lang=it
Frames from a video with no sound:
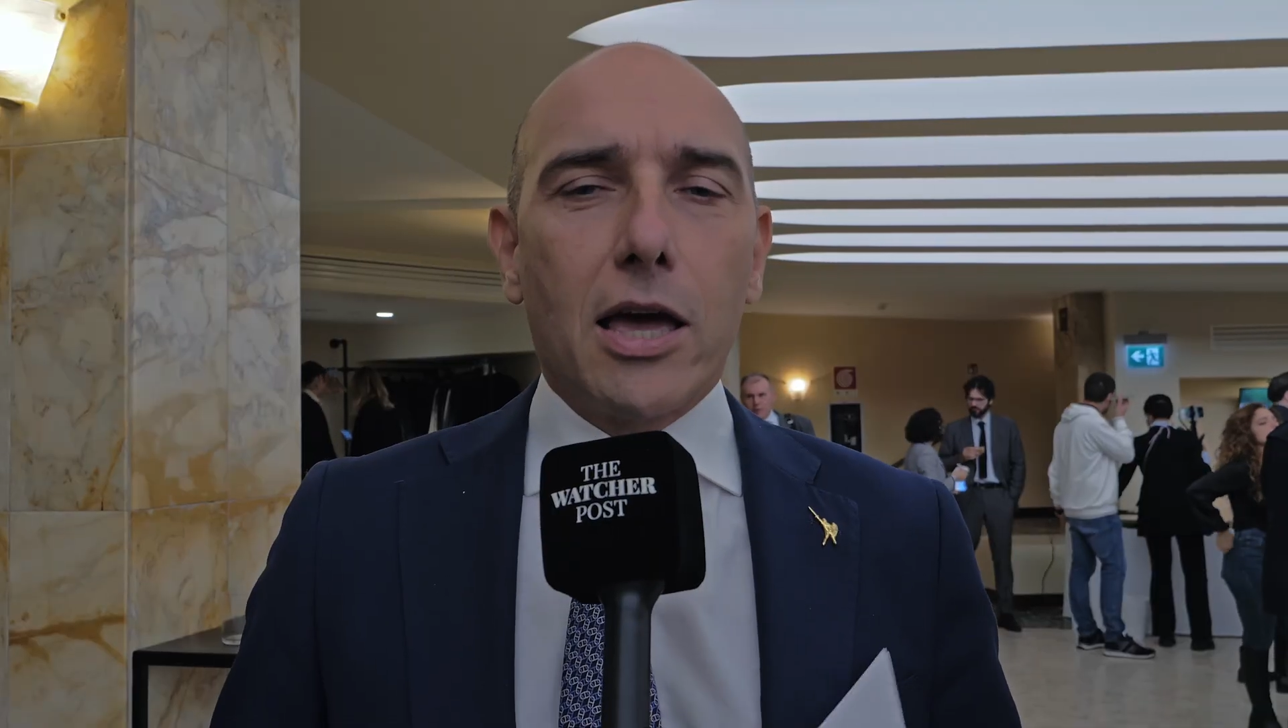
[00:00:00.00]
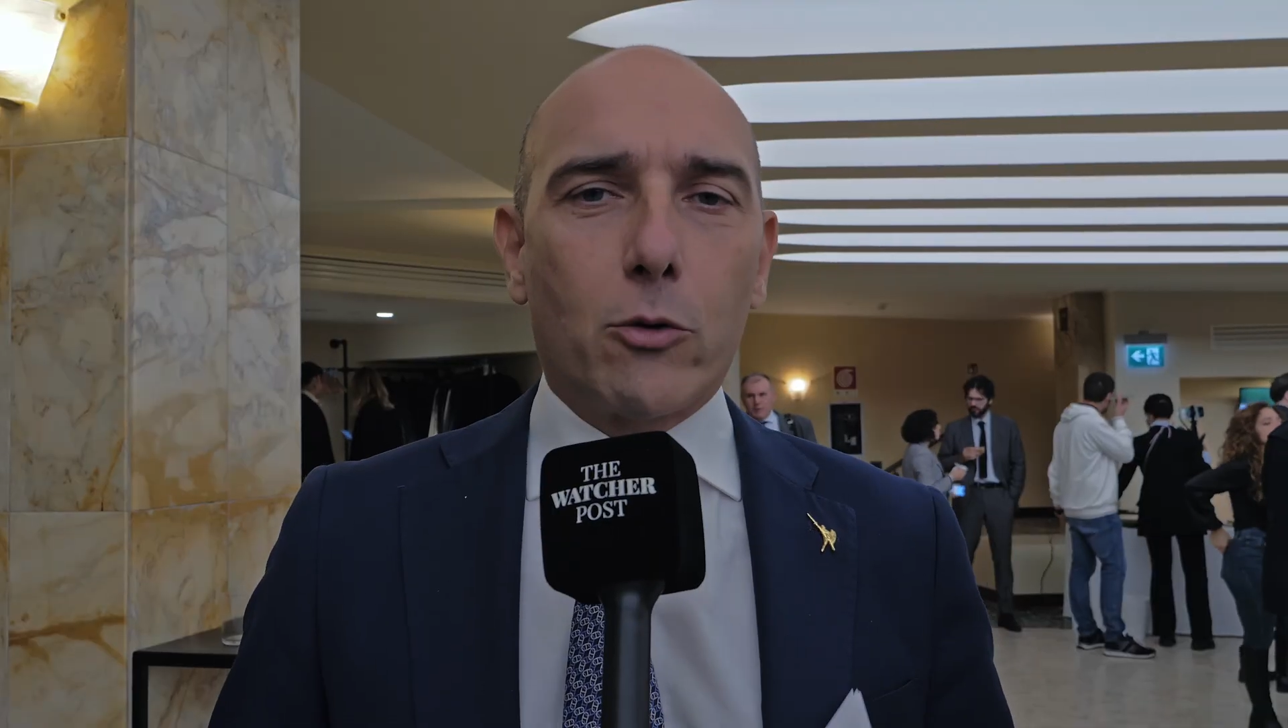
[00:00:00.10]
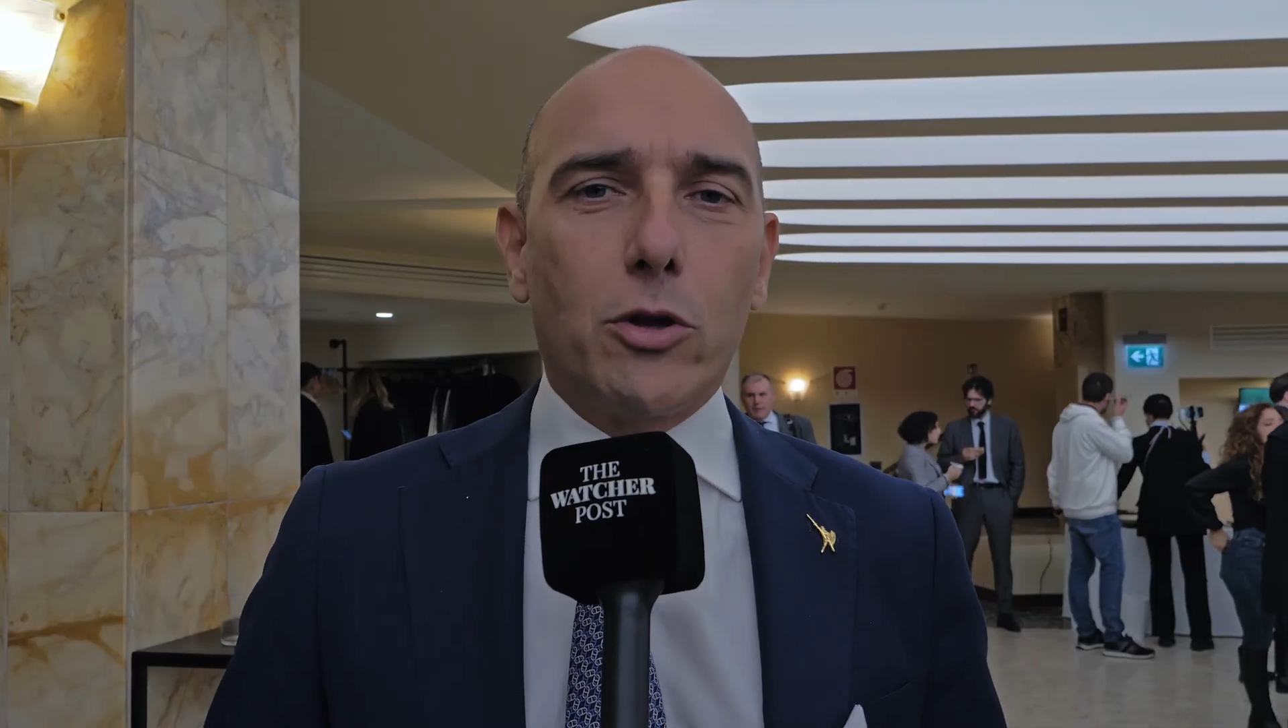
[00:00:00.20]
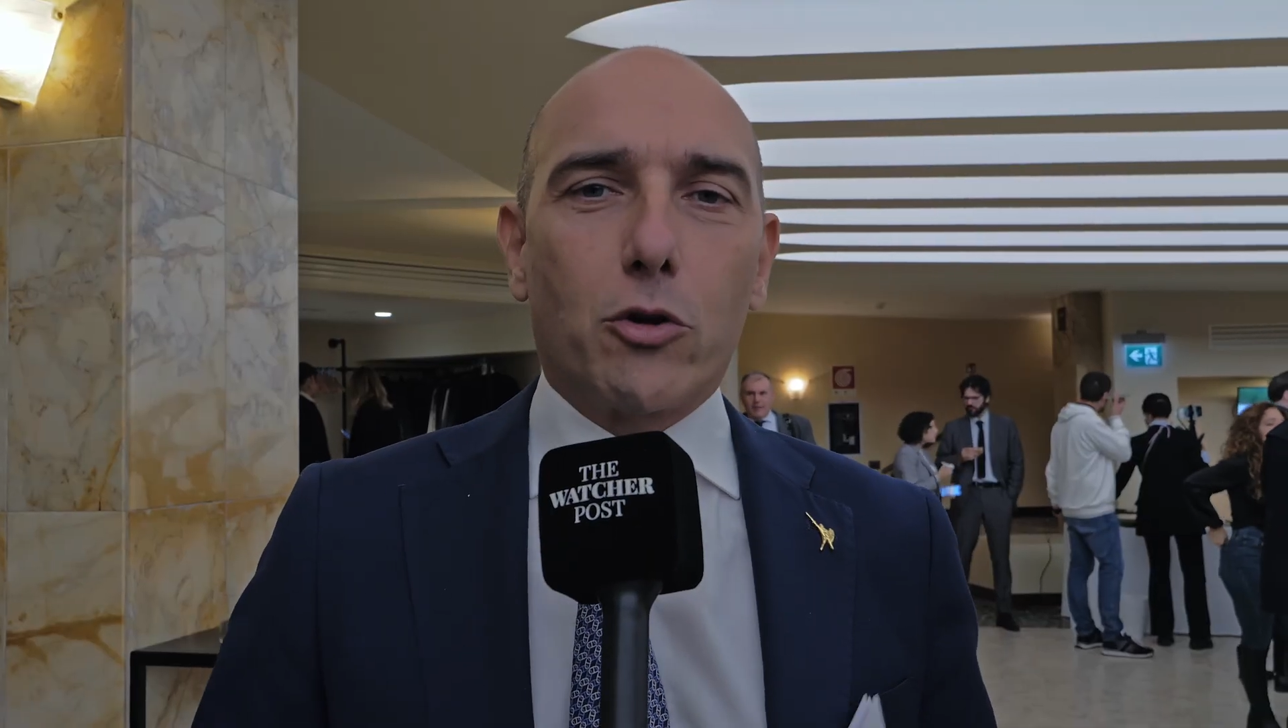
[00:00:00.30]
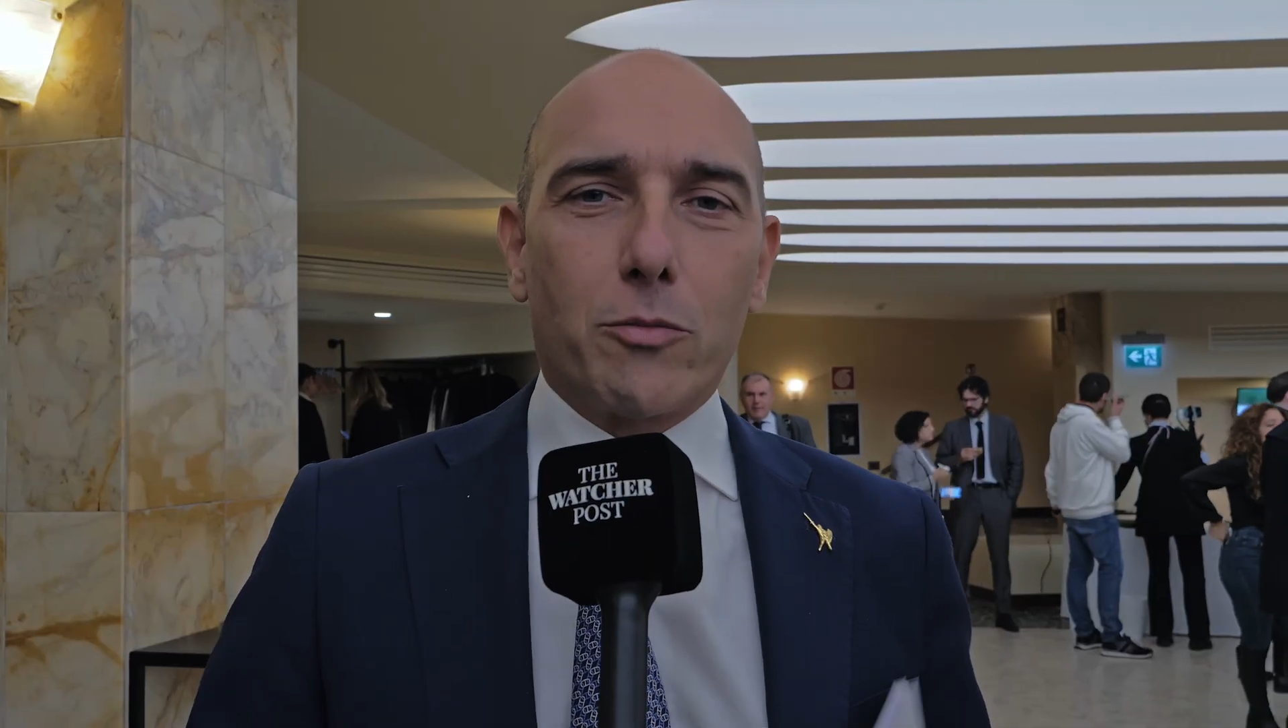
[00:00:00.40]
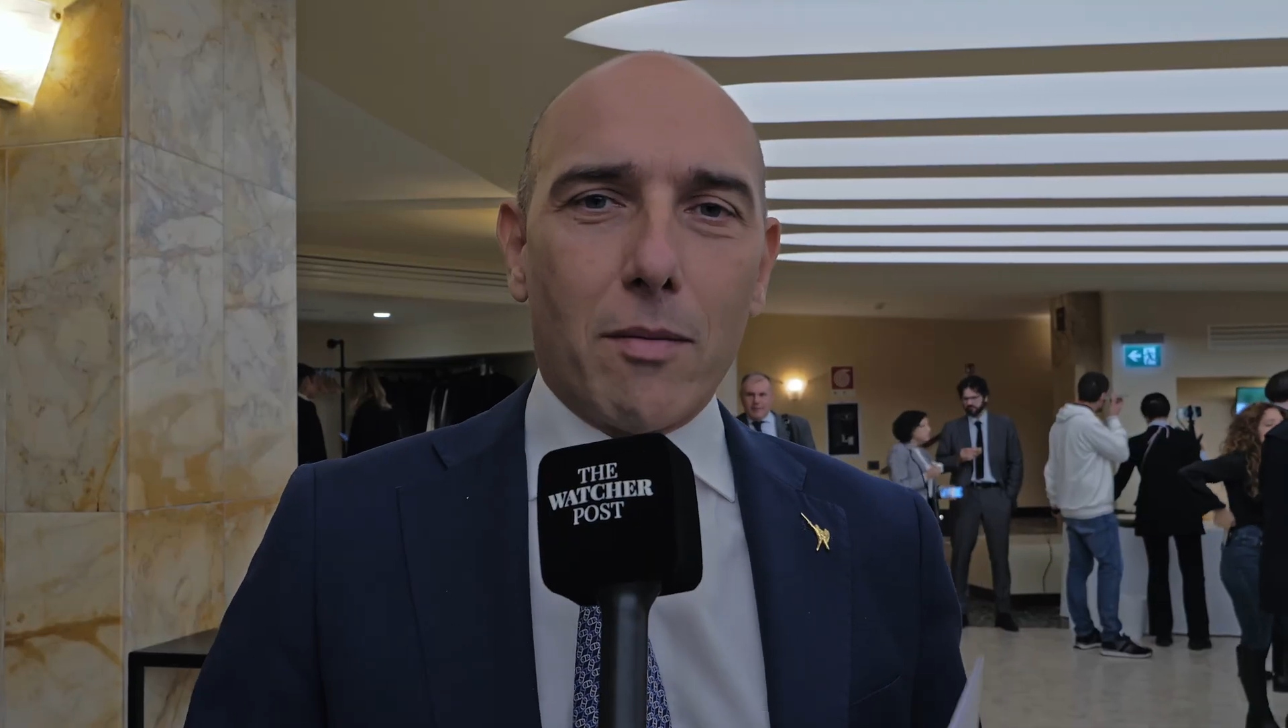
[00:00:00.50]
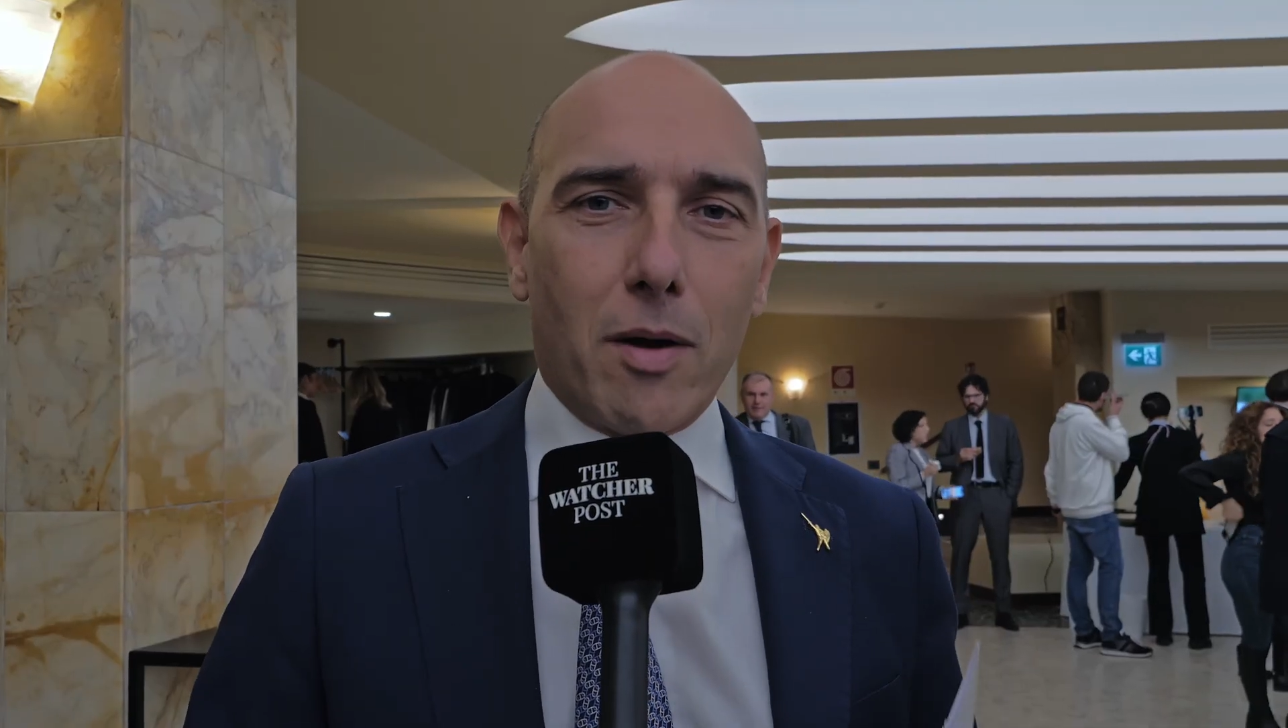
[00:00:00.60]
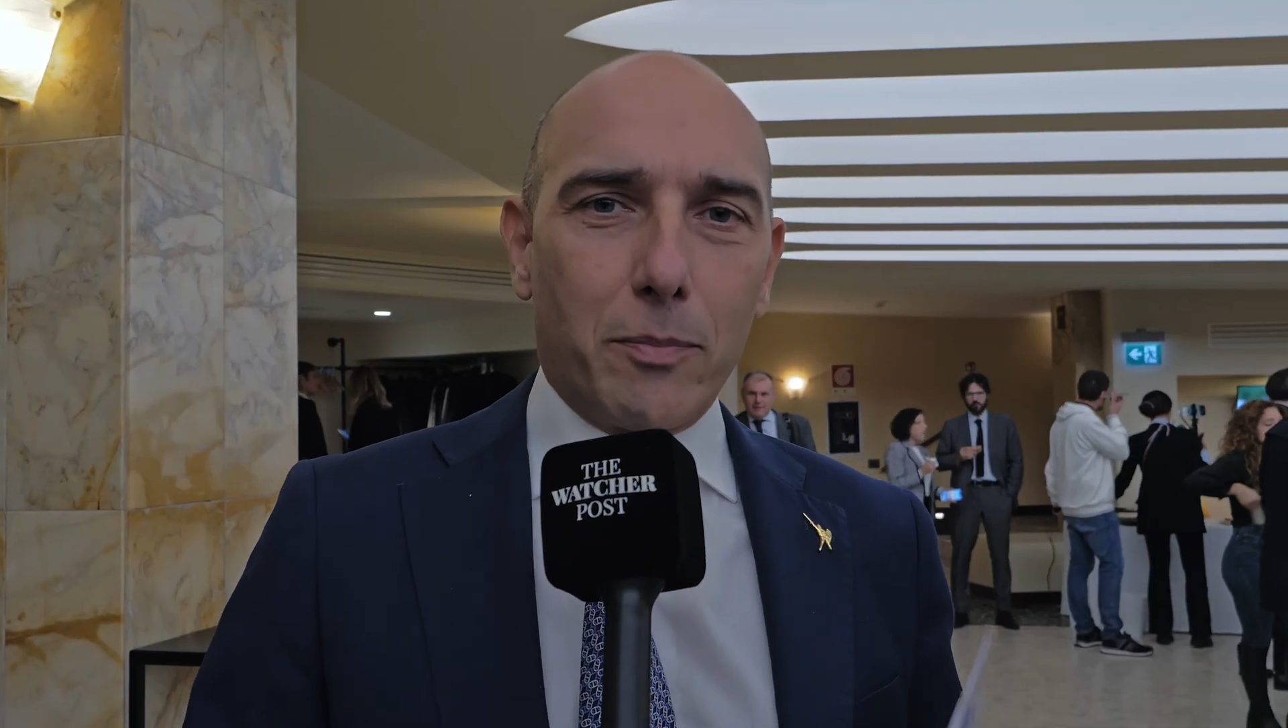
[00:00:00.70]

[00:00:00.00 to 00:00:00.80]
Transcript: e quindi dobbiamo